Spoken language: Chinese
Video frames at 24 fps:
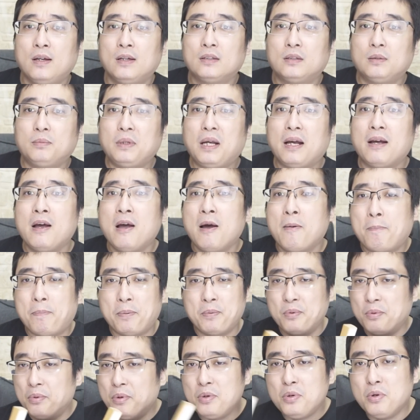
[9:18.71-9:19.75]
对不对？
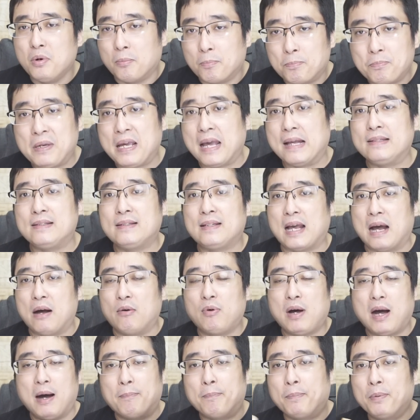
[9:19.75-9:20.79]
不用编假
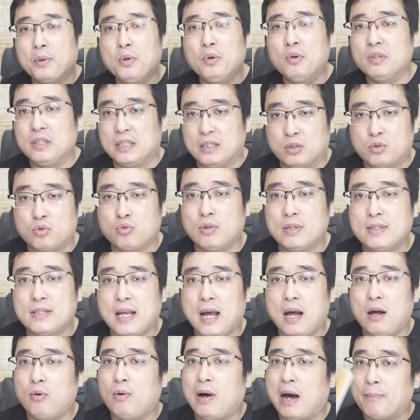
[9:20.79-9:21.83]
话，不用你说
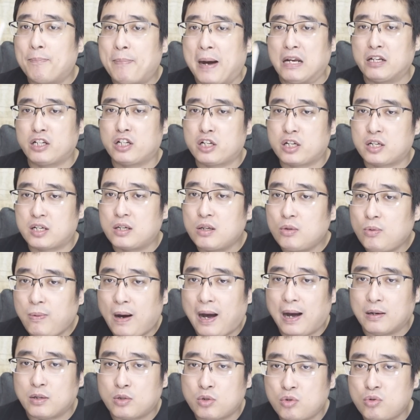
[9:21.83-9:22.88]
瞎话，把实
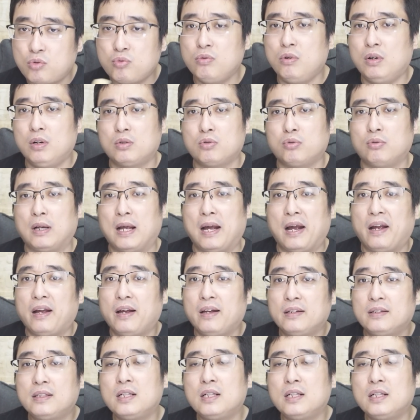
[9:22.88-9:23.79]
话说出来。